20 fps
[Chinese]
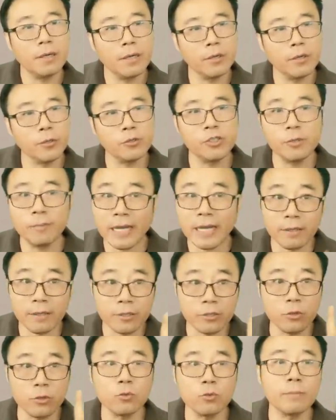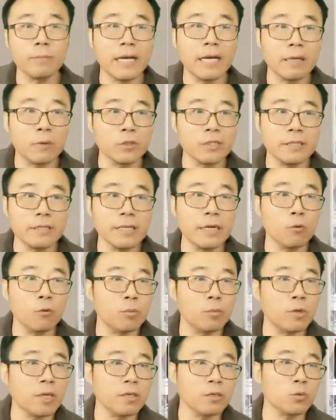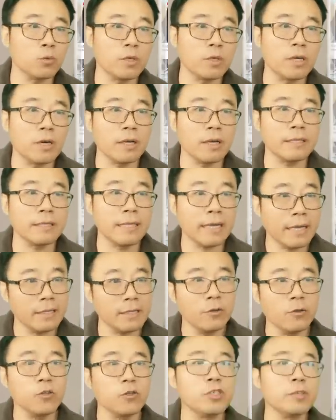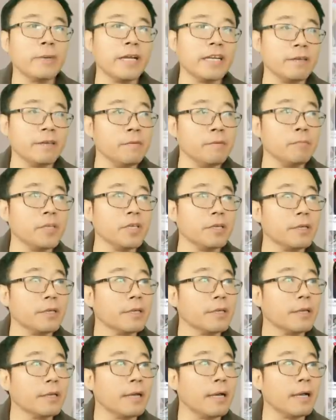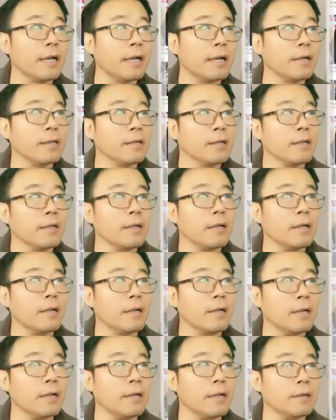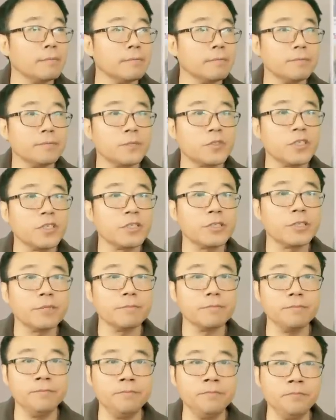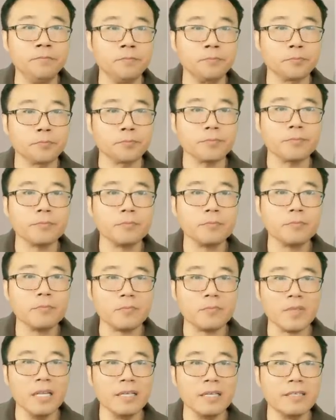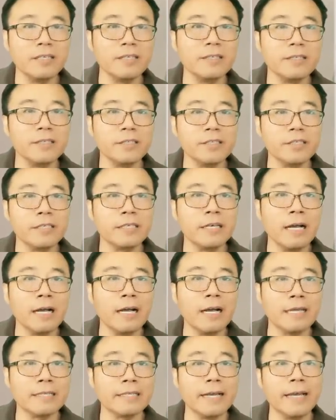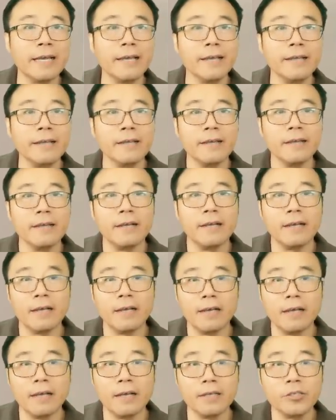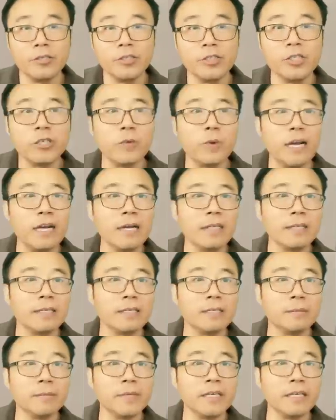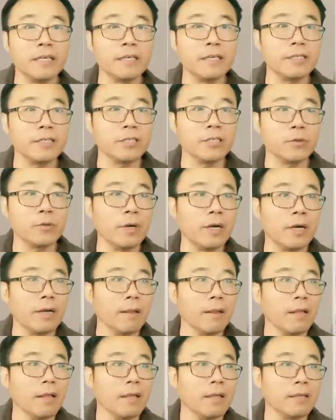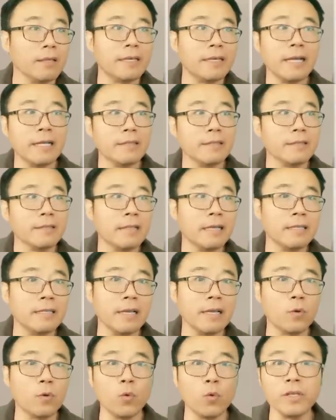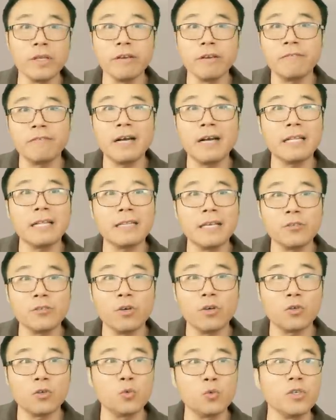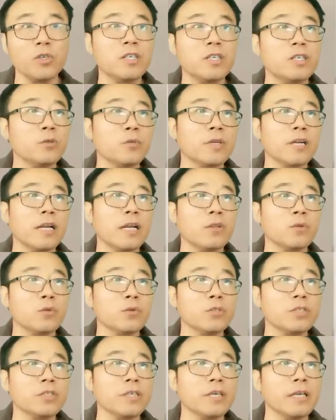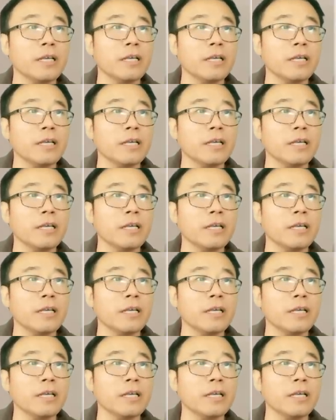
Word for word: 六七百的收入吧，现在我不知道有多少了，大概能有六七百人民币啊。呃，这是，这是西康啊，在呃西瓜上的这么一个情况。你看他在国内发，他就要注意各种各样的东西。